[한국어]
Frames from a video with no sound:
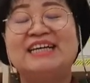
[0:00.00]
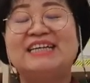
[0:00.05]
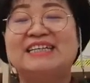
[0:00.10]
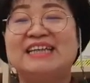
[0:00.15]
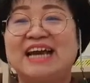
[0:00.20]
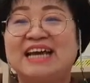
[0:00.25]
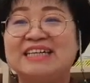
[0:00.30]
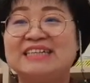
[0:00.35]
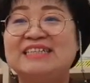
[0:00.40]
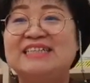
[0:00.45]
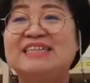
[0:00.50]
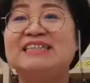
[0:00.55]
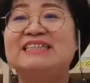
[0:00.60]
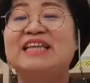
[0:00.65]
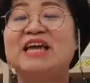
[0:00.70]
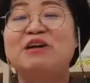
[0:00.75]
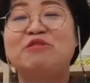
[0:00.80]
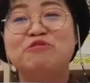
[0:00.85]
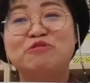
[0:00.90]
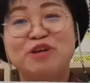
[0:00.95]
나를
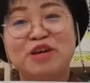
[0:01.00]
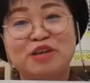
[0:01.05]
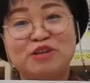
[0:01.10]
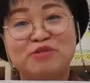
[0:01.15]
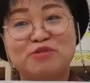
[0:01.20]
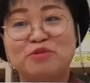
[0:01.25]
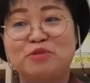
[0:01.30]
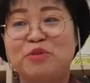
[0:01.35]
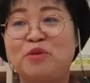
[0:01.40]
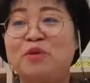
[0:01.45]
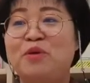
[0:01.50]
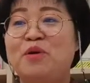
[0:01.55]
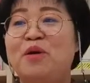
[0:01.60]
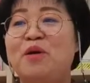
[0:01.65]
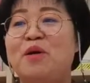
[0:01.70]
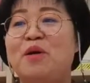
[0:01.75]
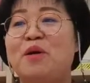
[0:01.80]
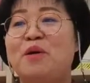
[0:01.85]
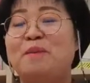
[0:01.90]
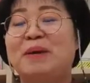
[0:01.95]
대우해주고
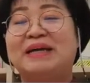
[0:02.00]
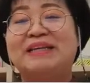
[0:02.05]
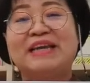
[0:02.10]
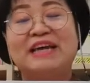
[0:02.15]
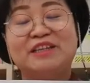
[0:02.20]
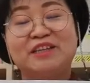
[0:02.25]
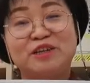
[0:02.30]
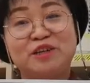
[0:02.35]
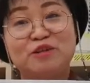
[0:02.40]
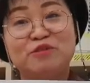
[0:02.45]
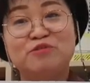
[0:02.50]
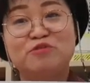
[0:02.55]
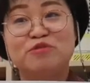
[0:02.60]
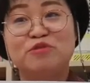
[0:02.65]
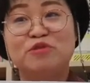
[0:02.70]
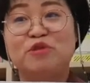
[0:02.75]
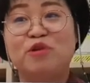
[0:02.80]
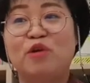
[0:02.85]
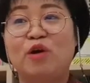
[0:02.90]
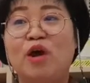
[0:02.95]

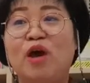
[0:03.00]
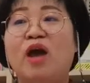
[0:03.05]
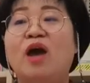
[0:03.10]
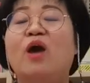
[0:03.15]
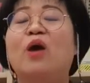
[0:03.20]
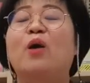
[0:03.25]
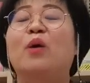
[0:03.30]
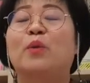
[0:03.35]
받아들여주는 거에